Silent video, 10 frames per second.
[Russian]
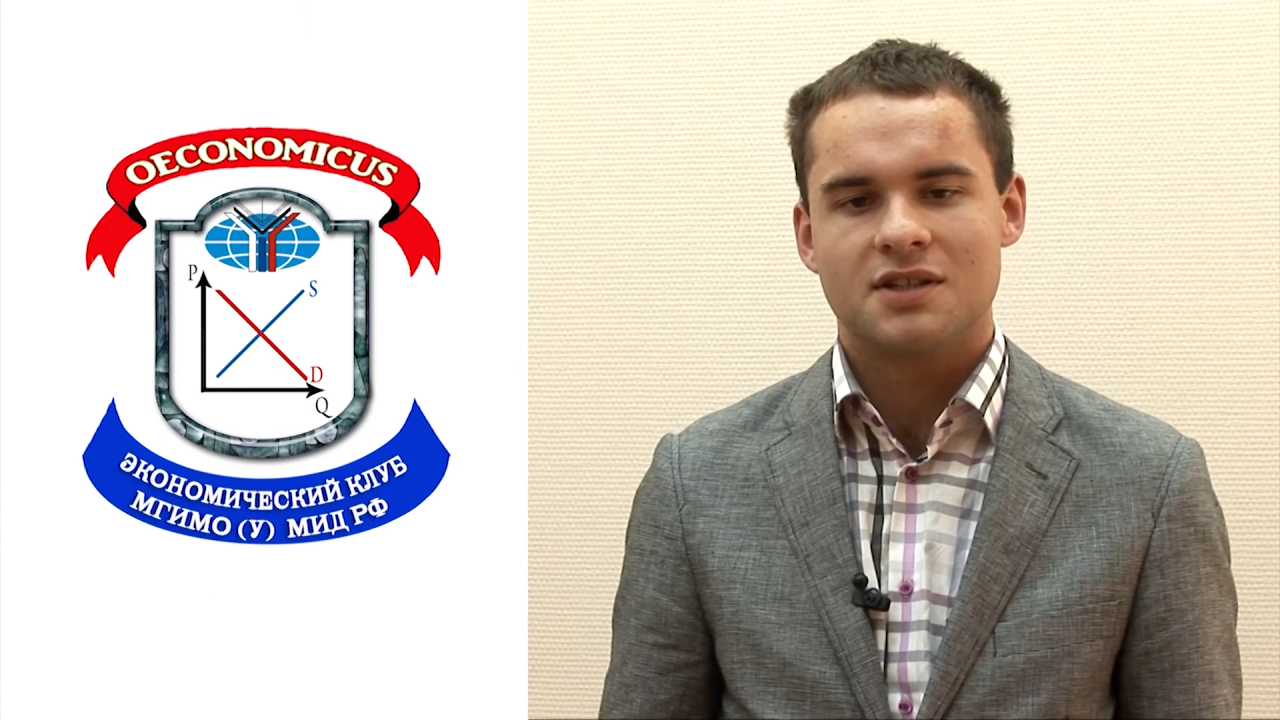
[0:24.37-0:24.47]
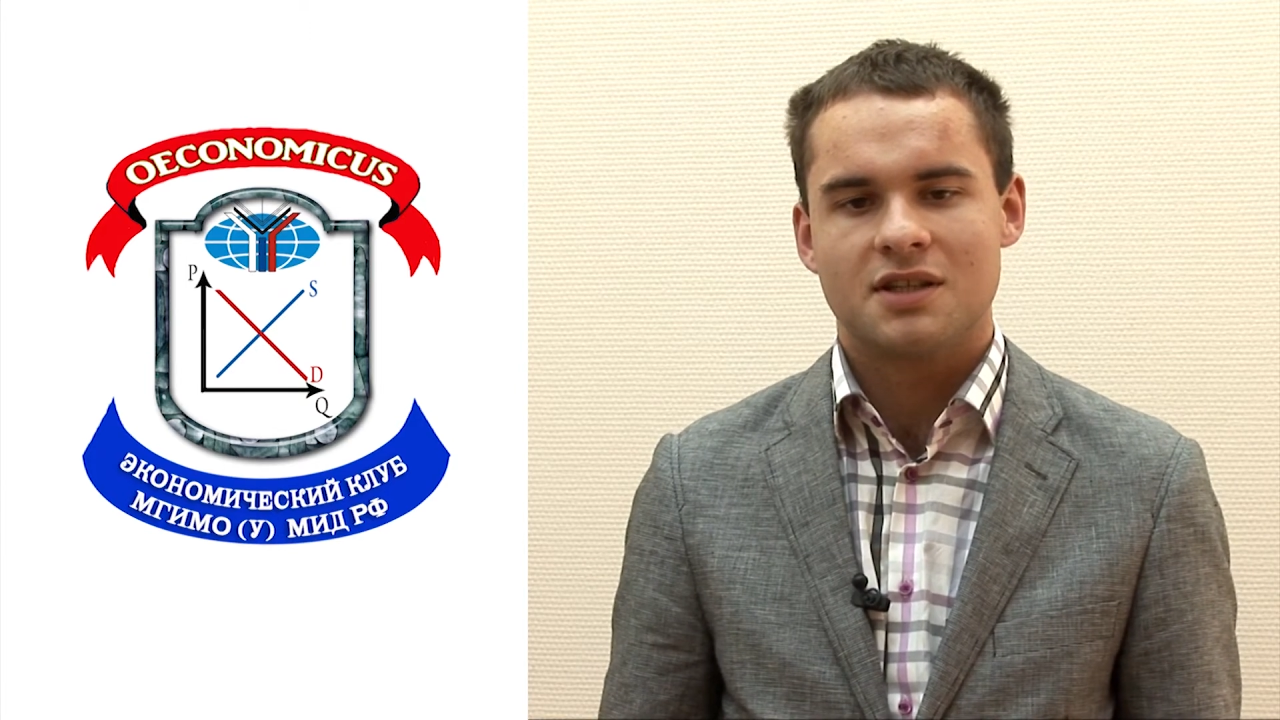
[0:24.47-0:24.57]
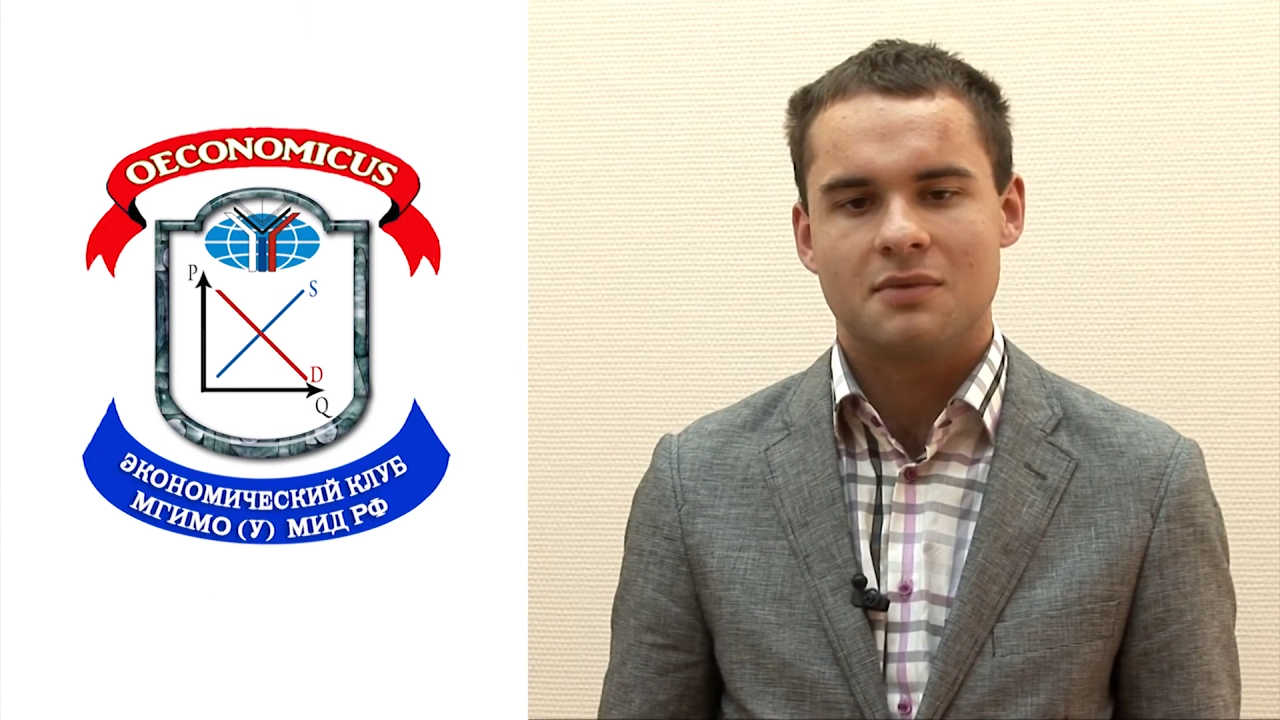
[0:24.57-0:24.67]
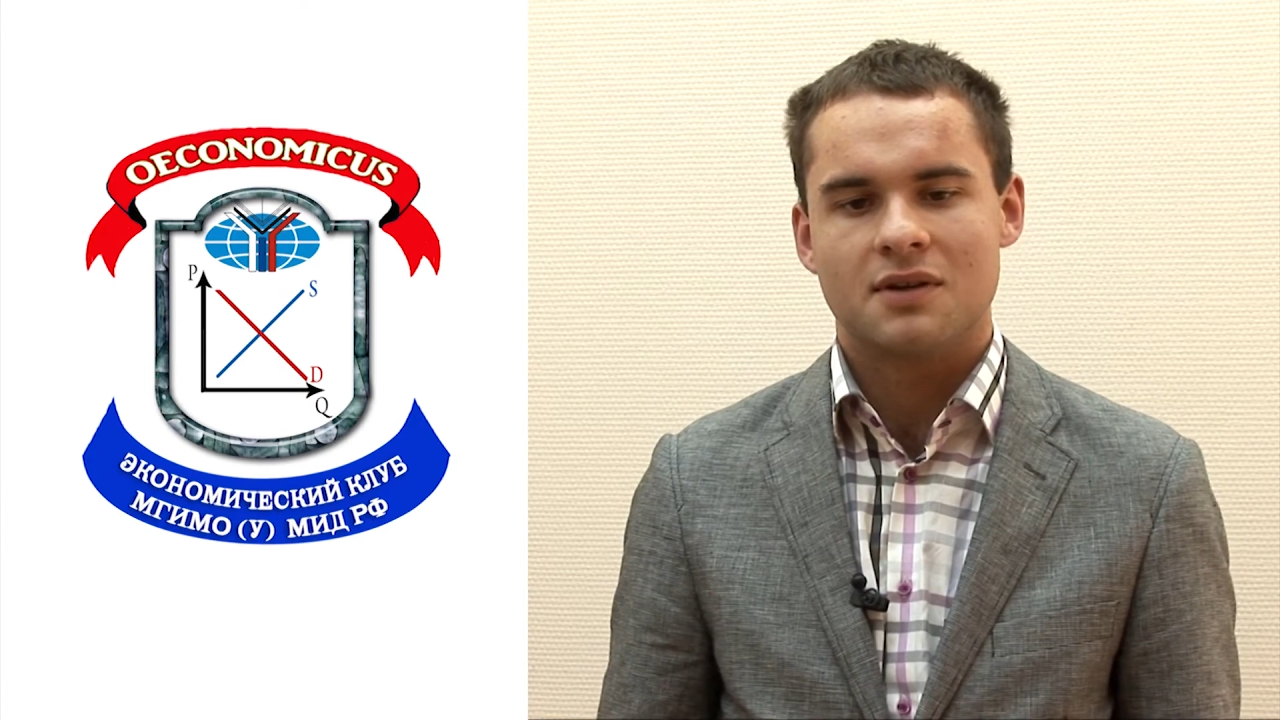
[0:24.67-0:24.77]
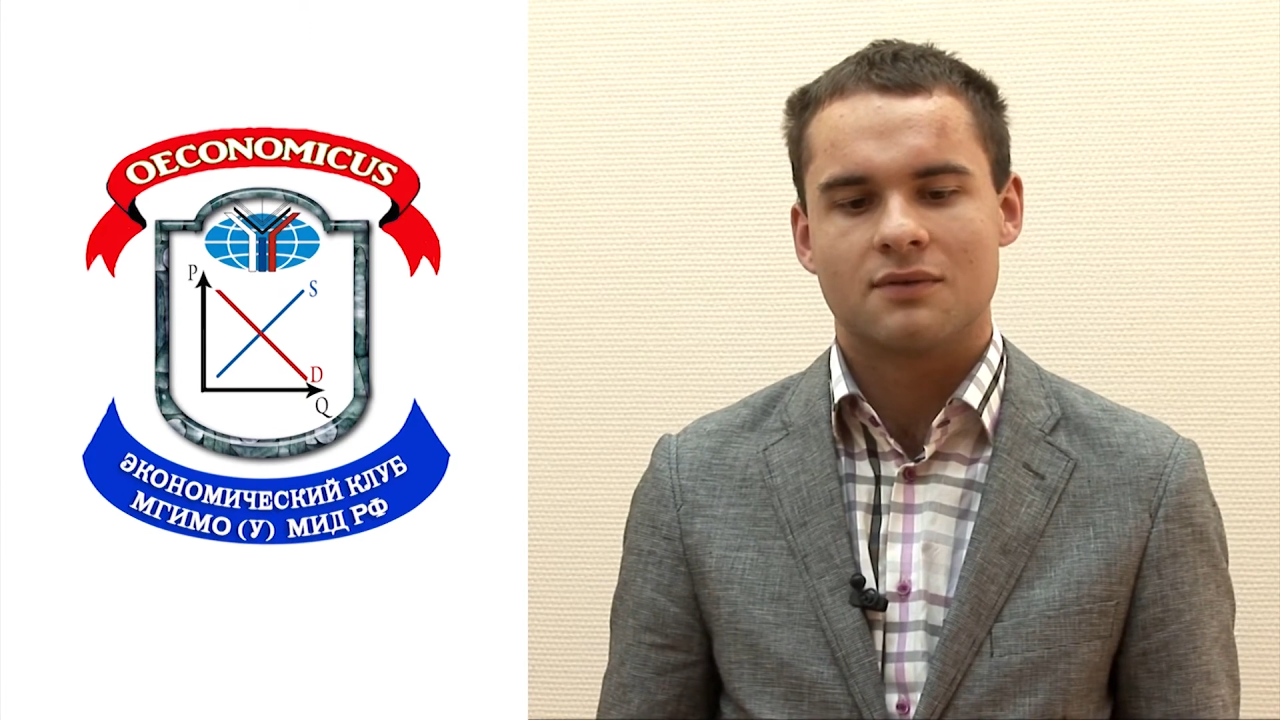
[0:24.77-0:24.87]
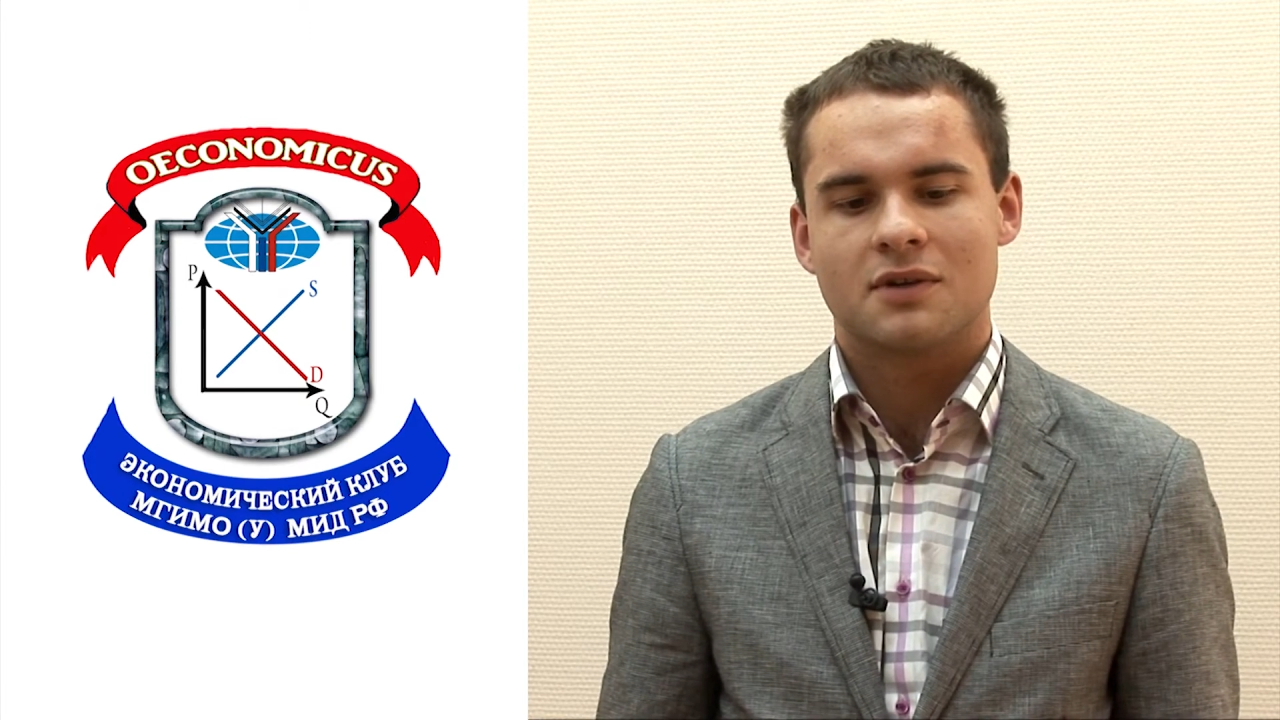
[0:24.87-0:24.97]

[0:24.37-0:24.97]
ними в